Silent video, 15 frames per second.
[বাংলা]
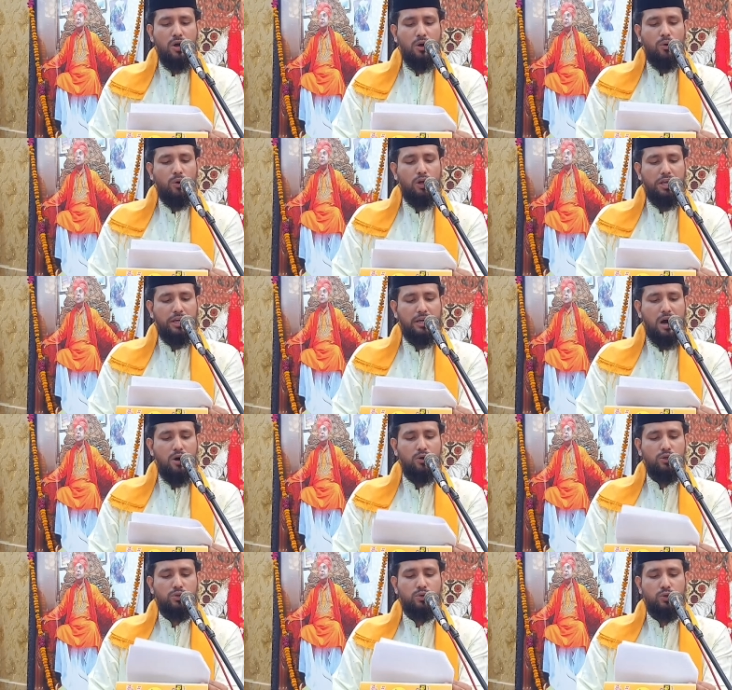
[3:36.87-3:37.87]
অলি
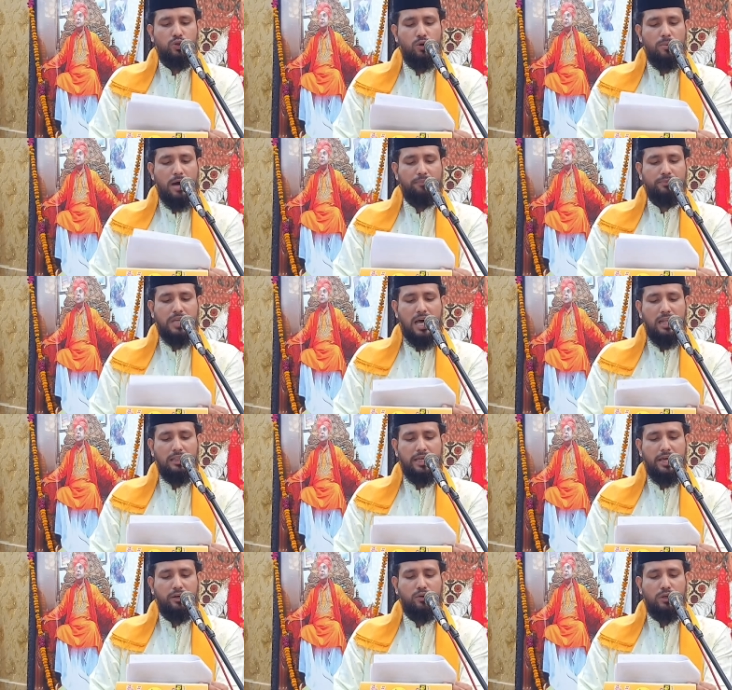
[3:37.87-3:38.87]
গাউস কুতুব
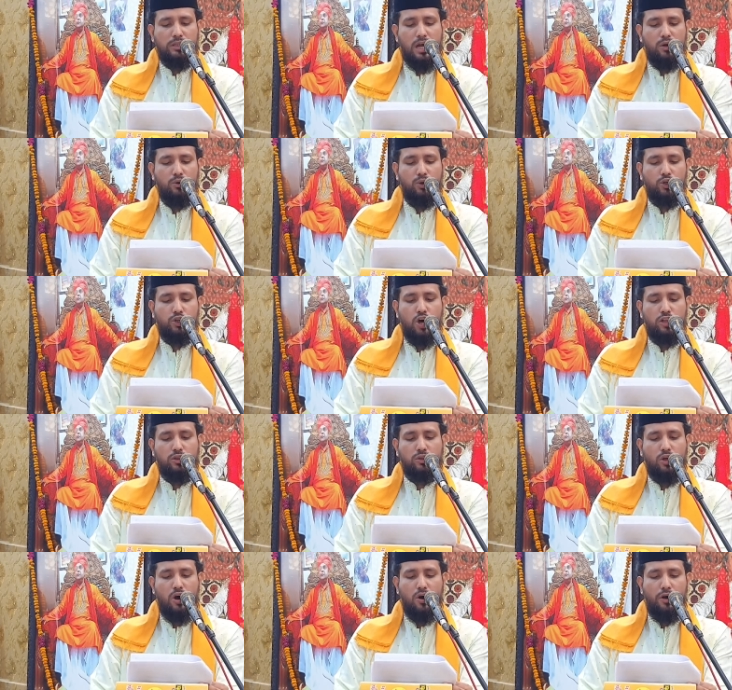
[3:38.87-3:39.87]
আবদালদের কথাগুলো
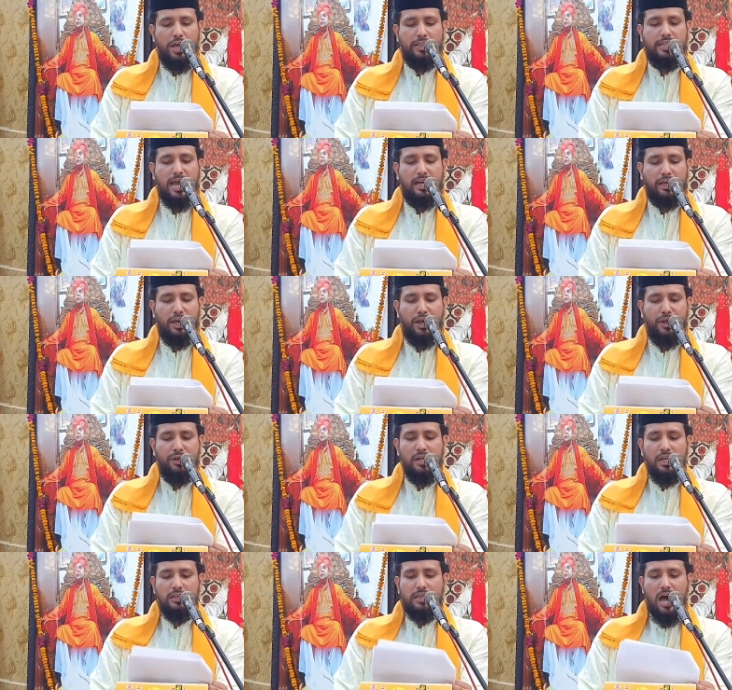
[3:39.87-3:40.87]
সত্য হয়ে থাকে
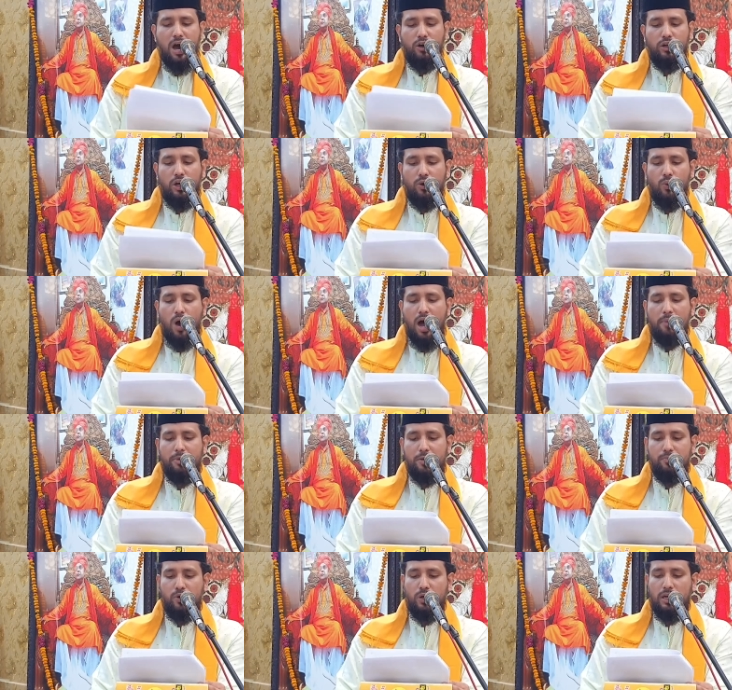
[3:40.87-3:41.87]
তাহলে
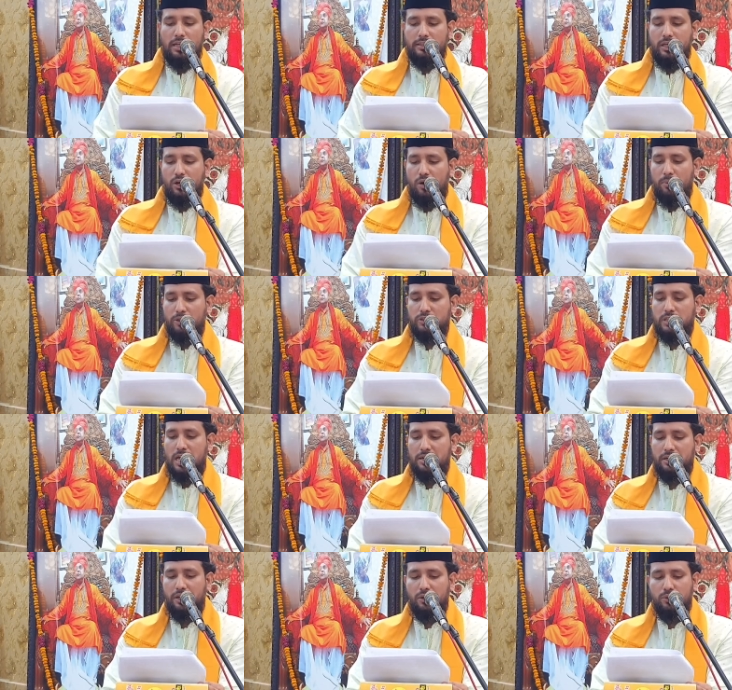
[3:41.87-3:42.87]
ওহাবি মোল্লাদের
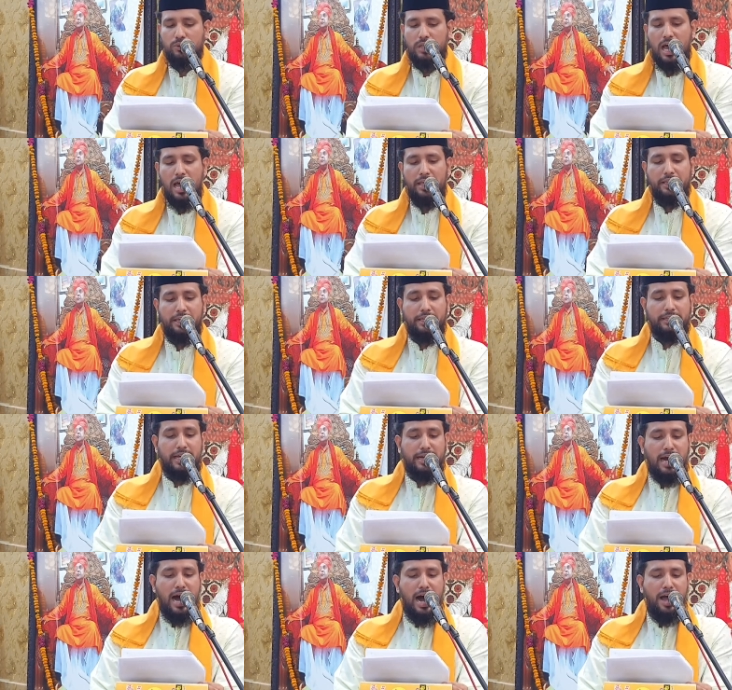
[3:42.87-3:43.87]
অবস্থানটি কোথায় গিয়ে
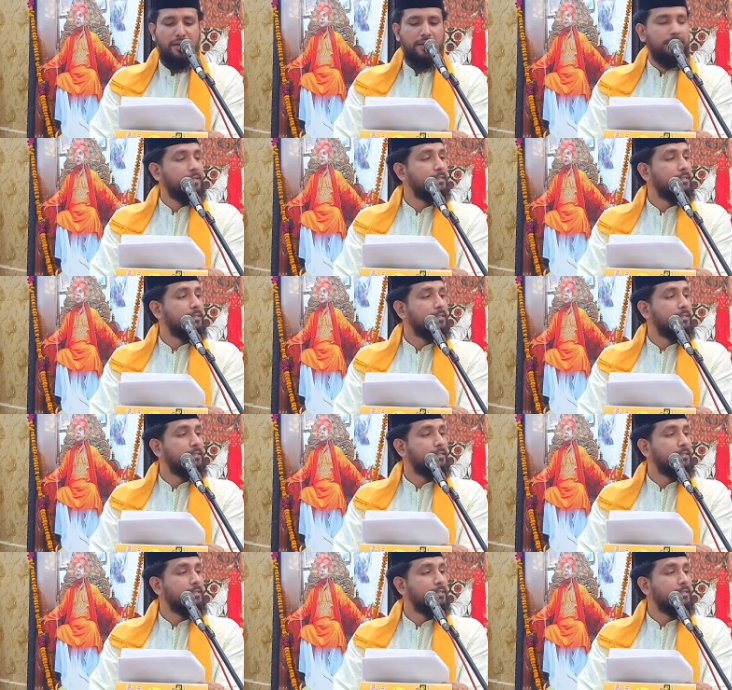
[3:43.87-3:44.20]
দাঁড়ায়